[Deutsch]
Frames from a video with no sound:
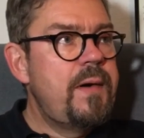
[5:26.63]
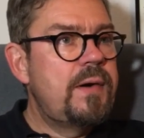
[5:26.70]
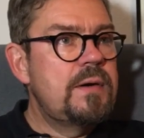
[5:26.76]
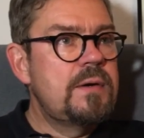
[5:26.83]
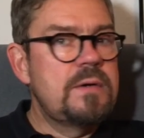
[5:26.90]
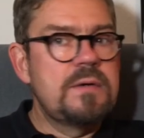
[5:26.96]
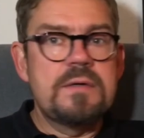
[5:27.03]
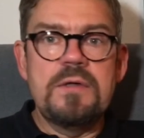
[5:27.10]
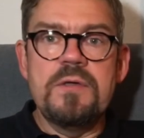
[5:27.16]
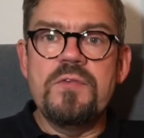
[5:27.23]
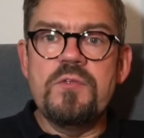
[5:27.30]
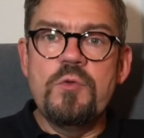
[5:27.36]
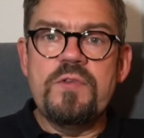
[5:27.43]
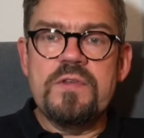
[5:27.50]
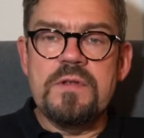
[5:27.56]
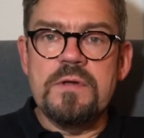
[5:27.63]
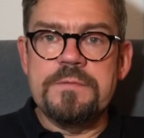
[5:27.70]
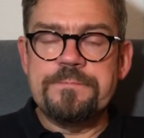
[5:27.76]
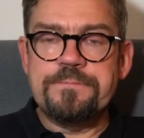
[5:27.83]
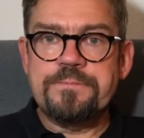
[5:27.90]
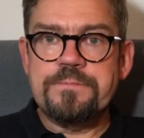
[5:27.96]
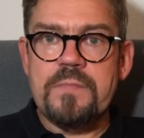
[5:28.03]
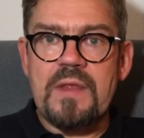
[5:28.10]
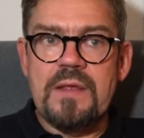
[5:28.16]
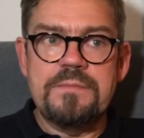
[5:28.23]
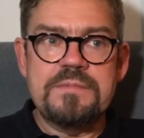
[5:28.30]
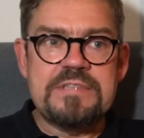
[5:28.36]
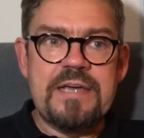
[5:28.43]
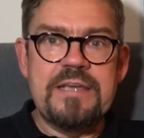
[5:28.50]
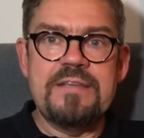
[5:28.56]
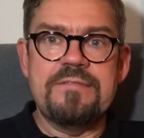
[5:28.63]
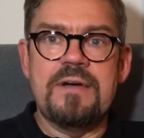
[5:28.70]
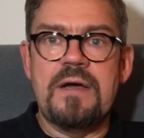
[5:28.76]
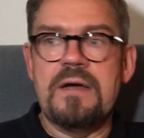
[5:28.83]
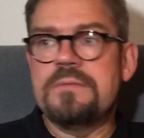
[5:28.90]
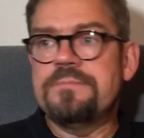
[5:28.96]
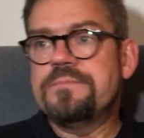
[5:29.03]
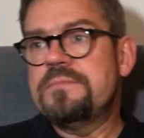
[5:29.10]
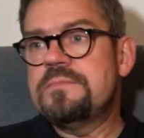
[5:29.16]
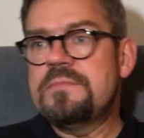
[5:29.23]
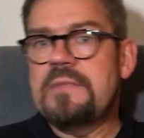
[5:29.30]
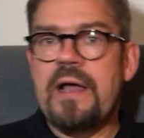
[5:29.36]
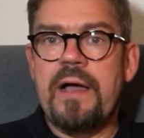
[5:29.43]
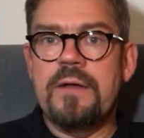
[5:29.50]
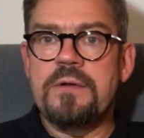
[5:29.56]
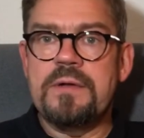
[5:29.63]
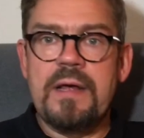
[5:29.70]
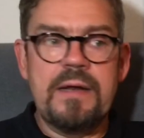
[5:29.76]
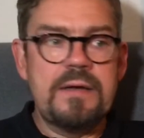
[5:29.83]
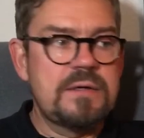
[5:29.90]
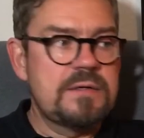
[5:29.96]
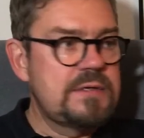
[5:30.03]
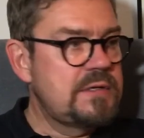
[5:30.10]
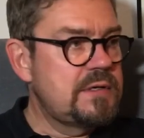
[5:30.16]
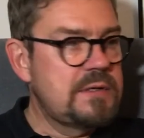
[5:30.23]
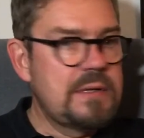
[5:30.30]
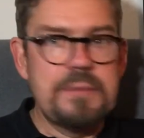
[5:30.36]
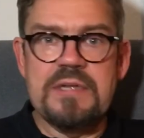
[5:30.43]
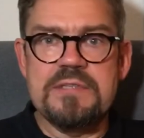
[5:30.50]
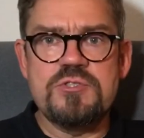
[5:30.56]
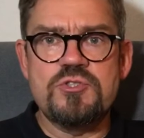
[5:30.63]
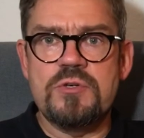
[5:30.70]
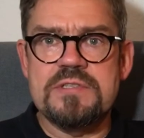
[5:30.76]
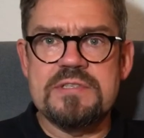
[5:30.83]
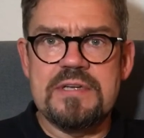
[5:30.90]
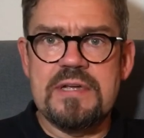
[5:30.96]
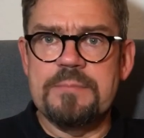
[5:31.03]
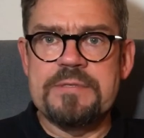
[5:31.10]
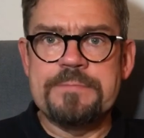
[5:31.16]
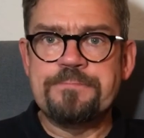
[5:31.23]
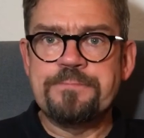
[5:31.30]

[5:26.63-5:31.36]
äh, gesüßte Teichwaren. Der ein oder andere, habe ich jetzt schon gesagt, ne?